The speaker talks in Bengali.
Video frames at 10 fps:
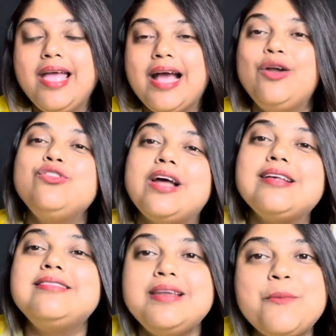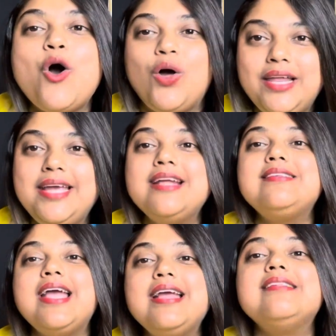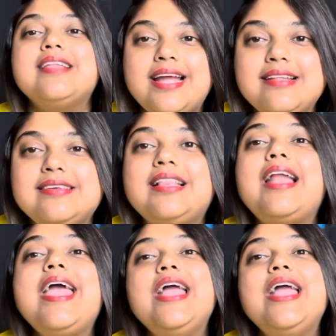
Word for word: কারণ যারা সিনেমা হলে গিয়ে চেঙ্গিস দেখেছে তারা